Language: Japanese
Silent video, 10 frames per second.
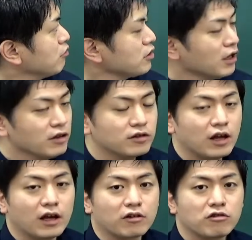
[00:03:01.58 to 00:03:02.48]
してです
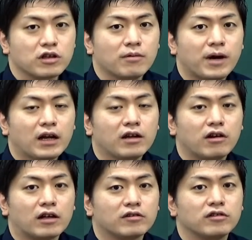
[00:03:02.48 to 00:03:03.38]
ねこちらバレエ
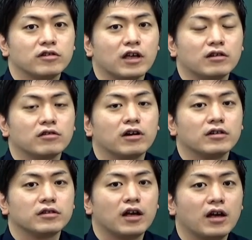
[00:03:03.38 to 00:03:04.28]
の圧通点とか
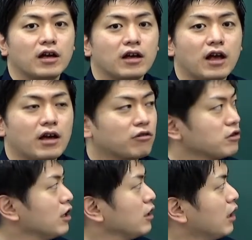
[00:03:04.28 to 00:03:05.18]
ですね、えー、こ
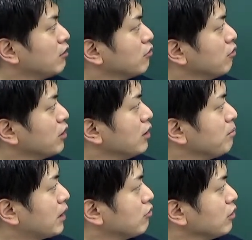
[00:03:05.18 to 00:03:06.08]
ちらにある通り
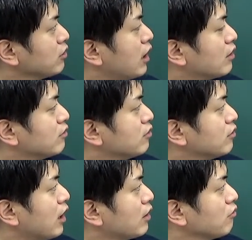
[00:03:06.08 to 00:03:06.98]
パトリック発
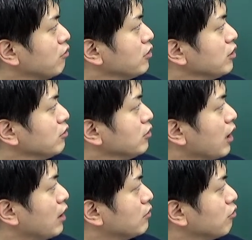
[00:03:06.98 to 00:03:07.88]
通体こういう、
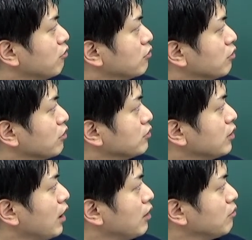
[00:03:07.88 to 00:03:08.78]
えー、ゾーンとで
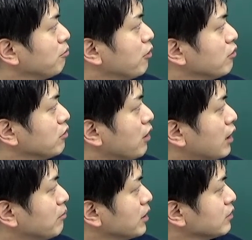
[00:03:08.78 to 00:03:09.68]
すねとポイントが
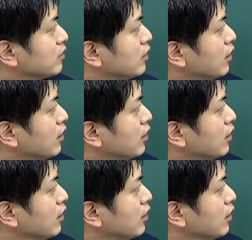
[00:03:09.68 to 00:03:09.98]
あります、